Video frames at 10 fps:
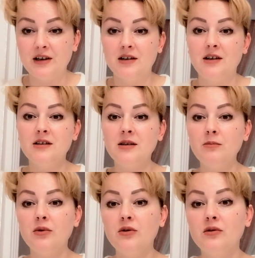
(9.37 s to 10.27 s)

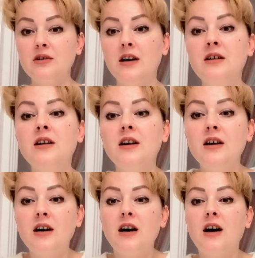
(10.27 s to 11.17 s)
anlattım. Bugün de
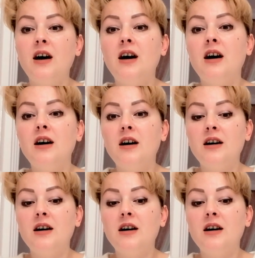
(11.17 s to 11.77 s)
e,